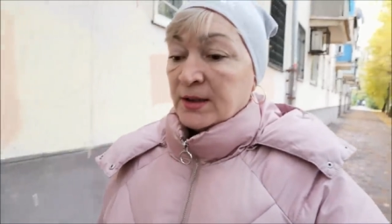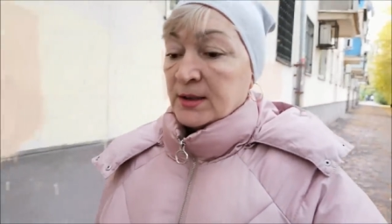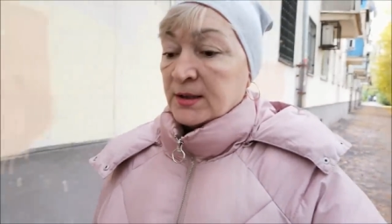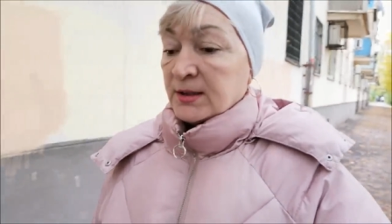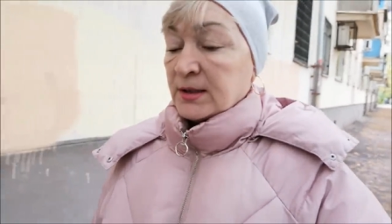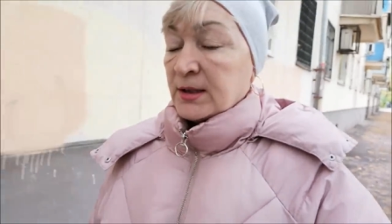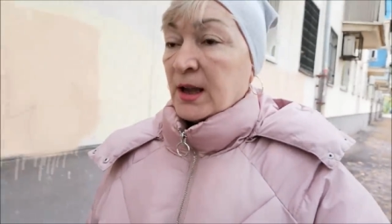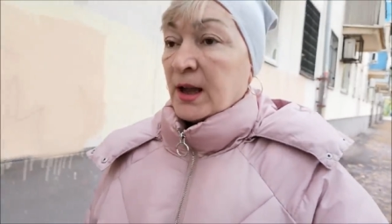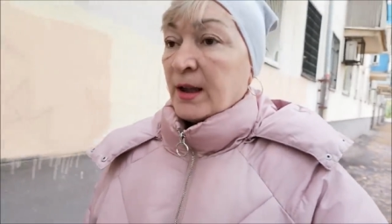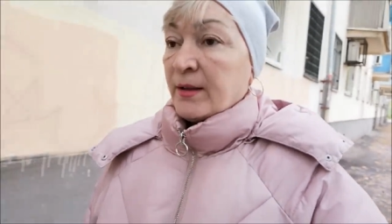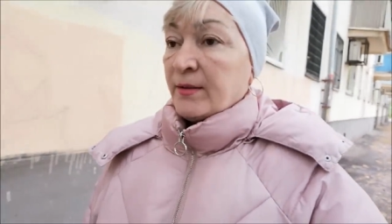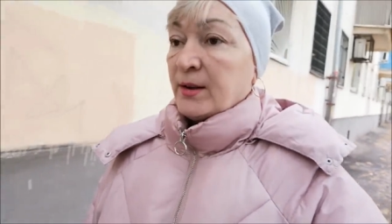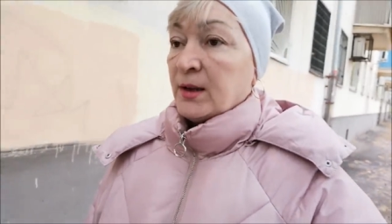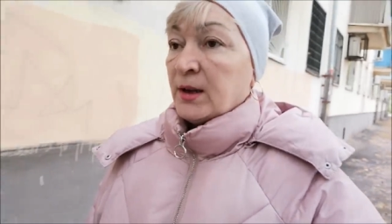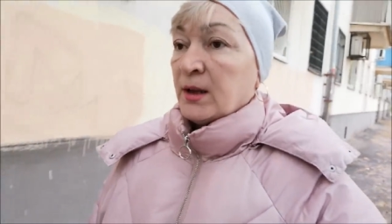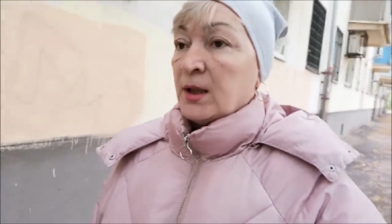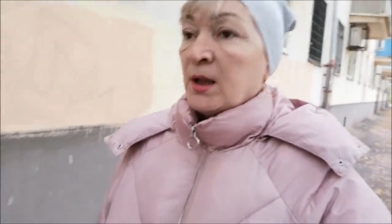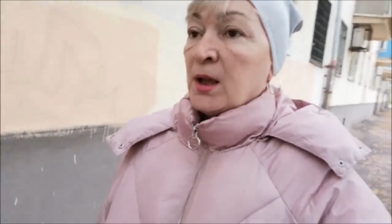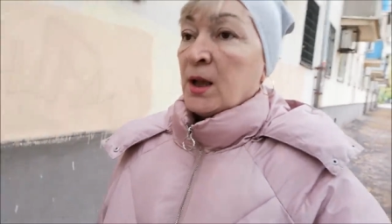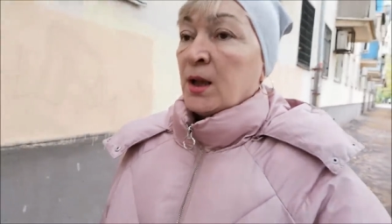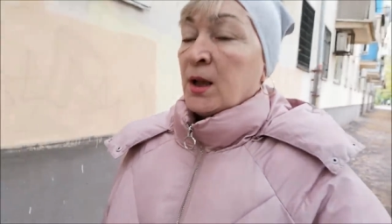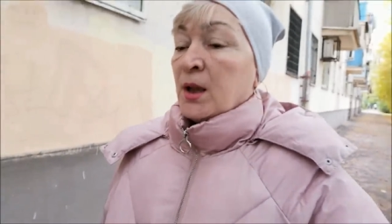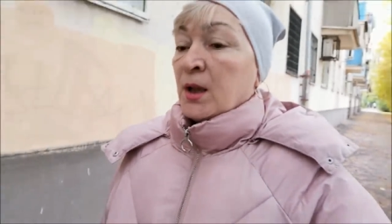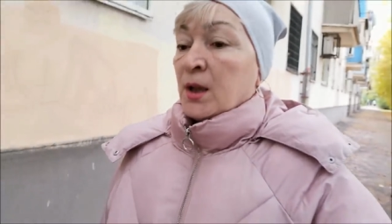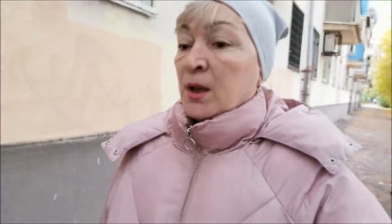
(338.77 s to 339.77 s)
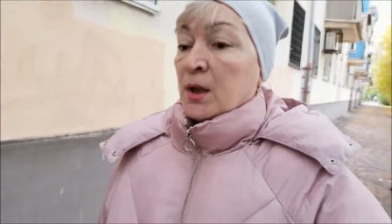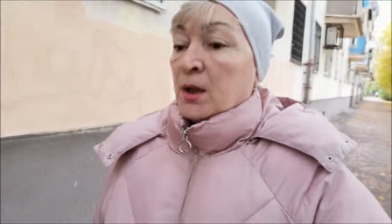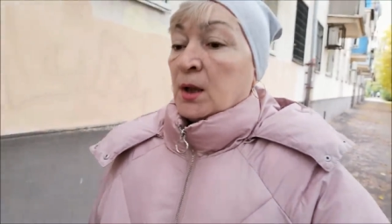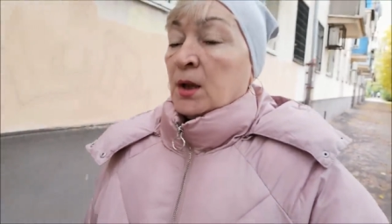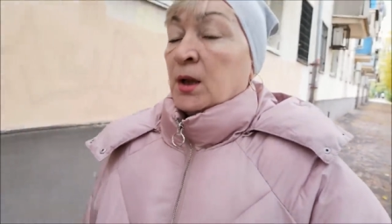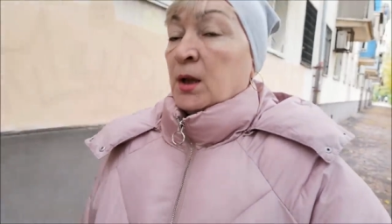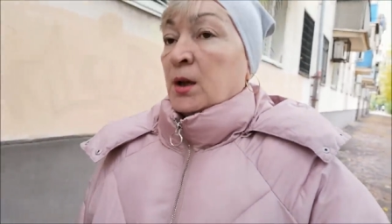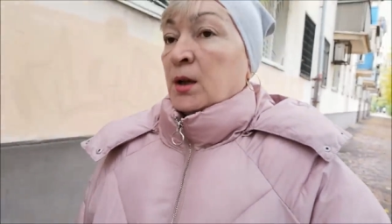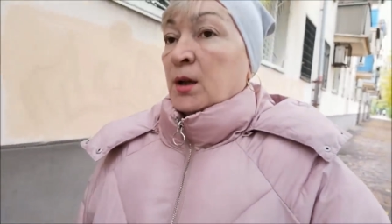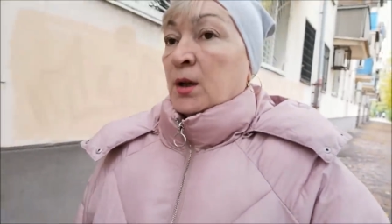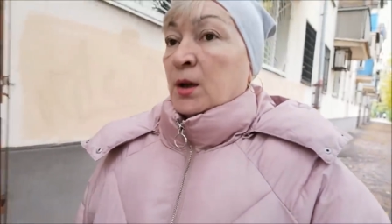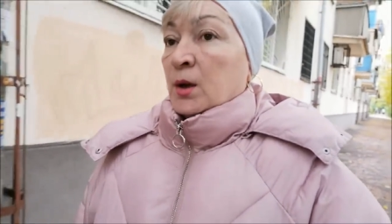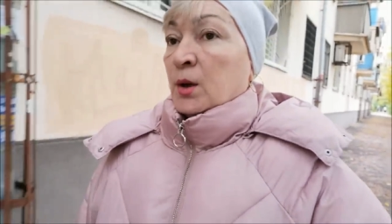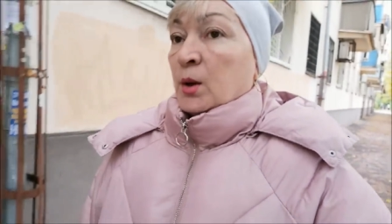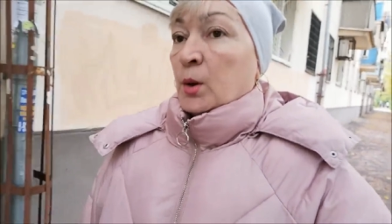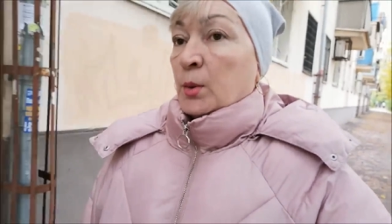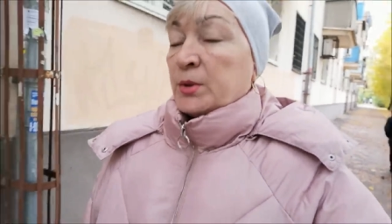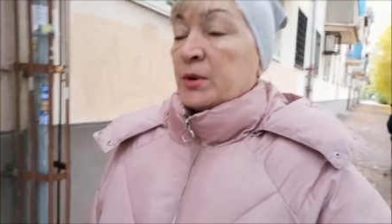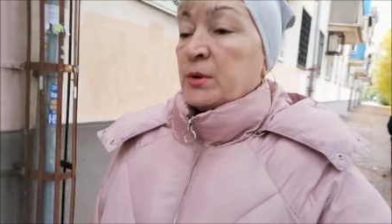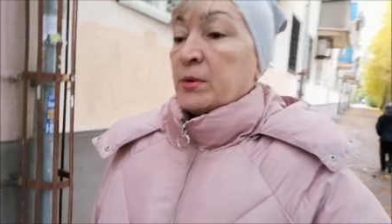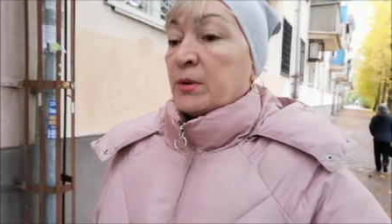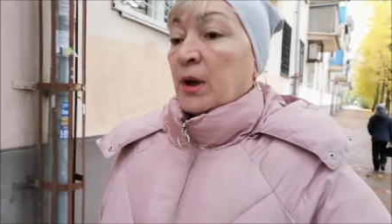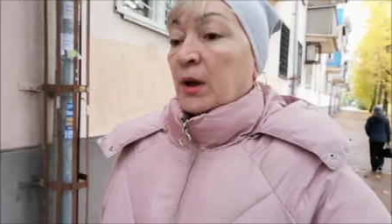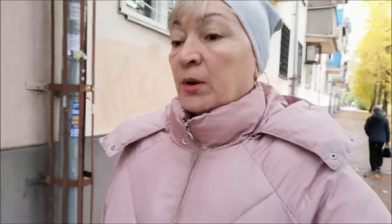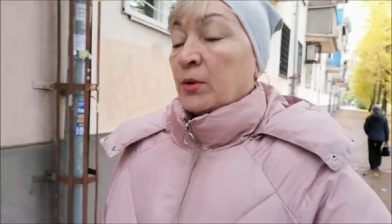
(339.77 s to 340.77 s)
не ставим. В
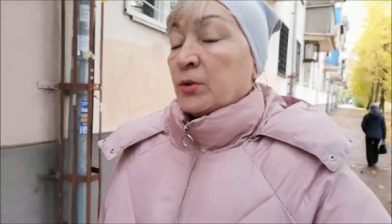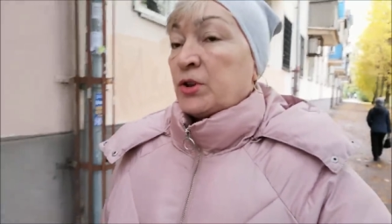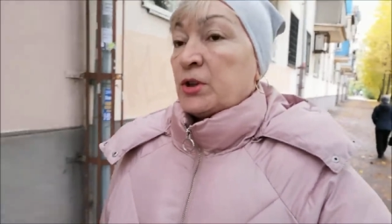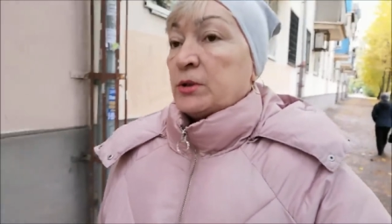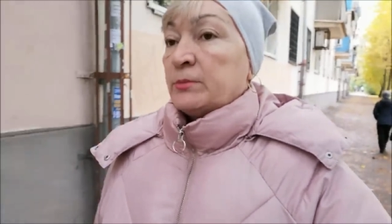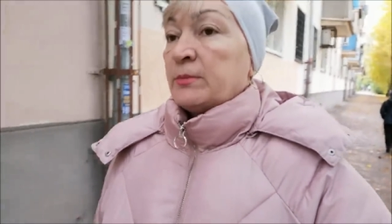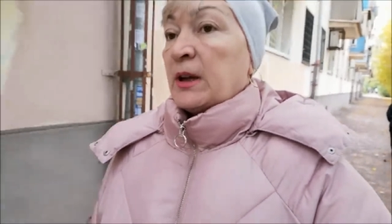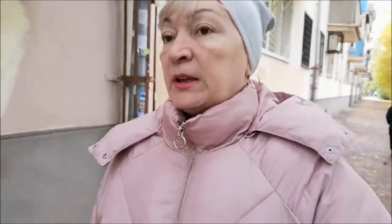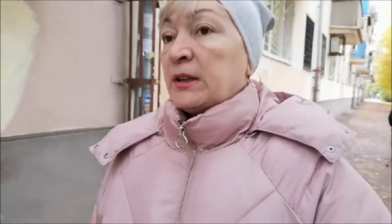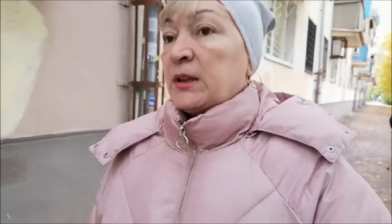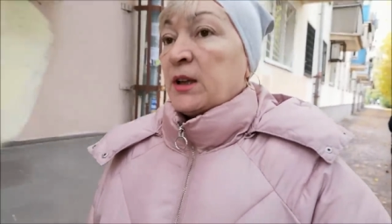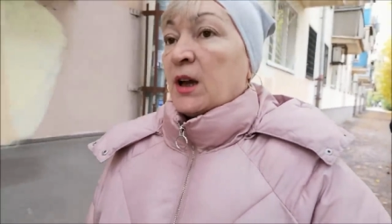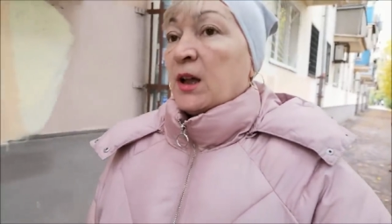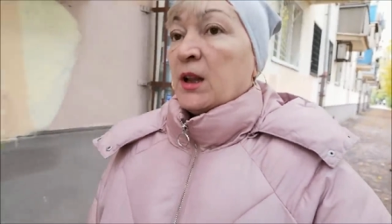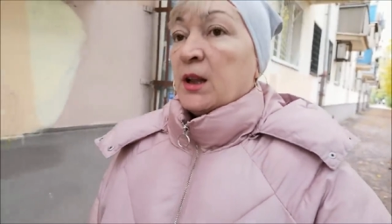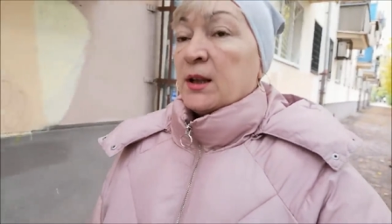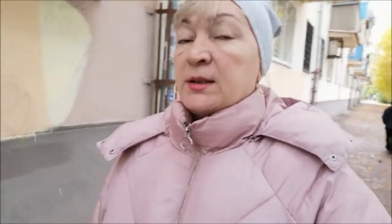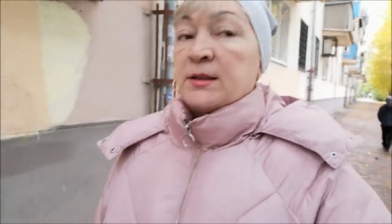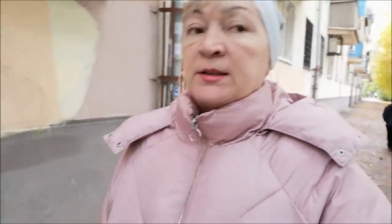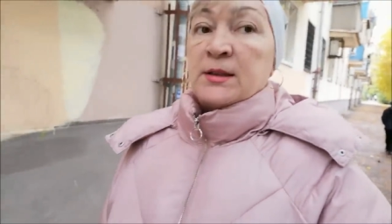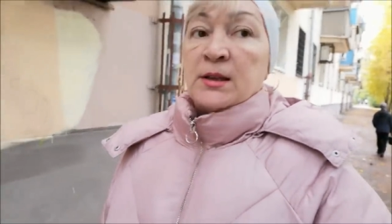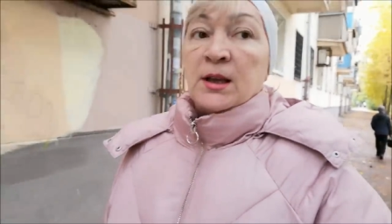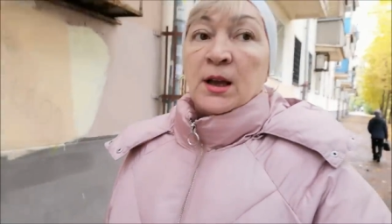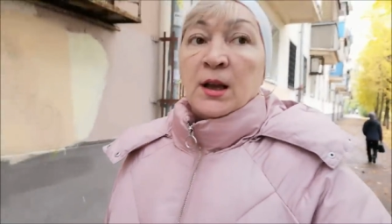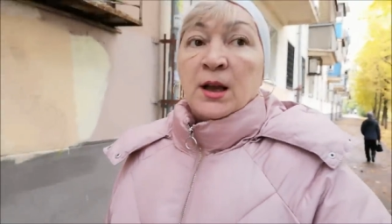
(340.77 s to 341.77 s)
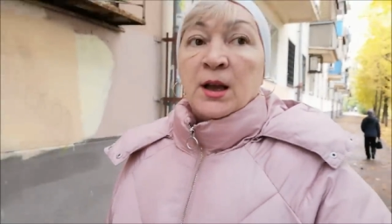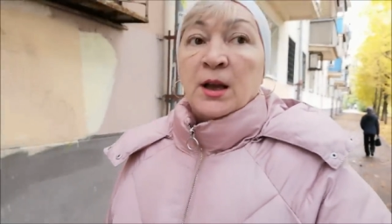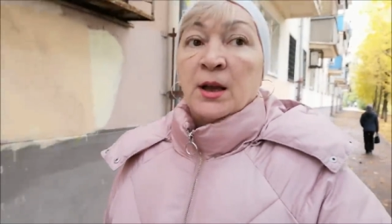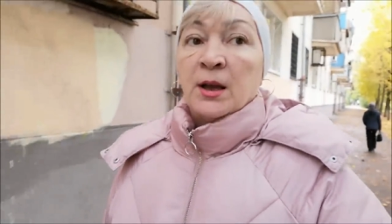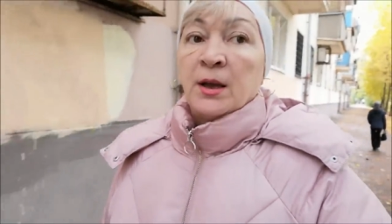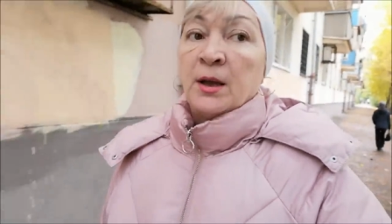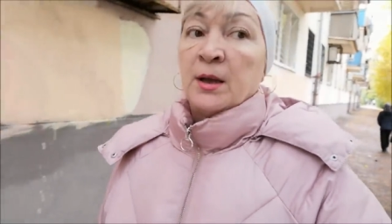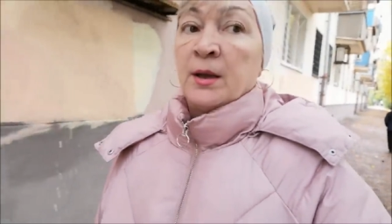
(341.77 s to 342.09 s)
общем, короче, моталась я